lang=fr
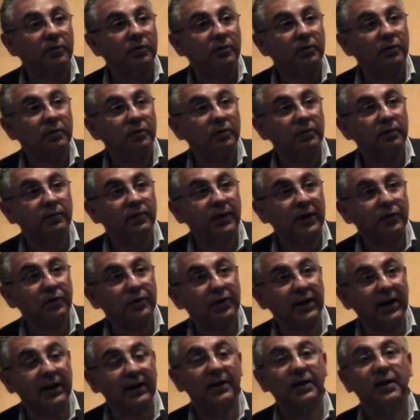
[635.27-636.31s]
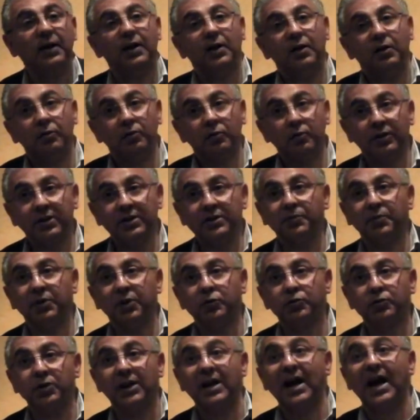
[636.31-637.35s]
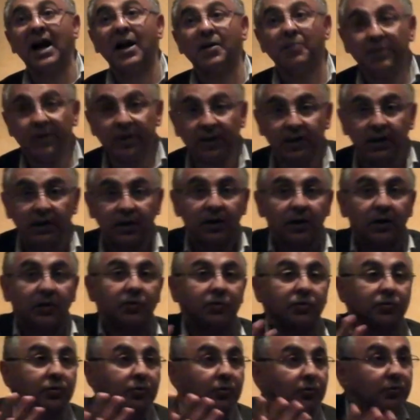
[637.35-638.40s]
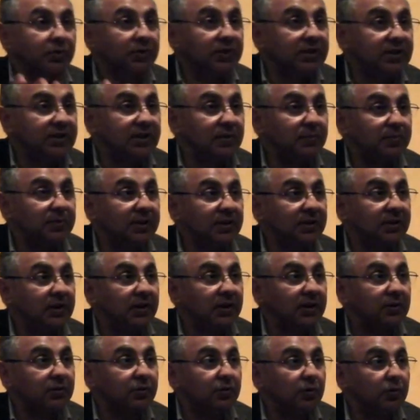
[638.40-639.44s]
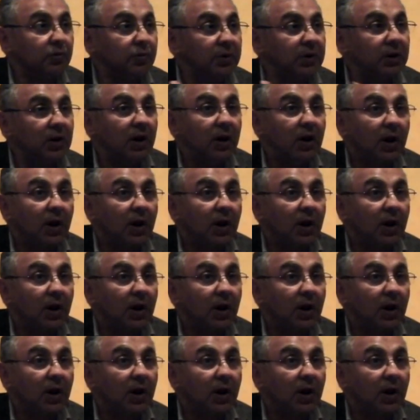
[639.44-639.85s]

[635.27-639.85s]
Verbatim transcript: euh, vers lequel le guide spirituel amenait son disciple, c'était celui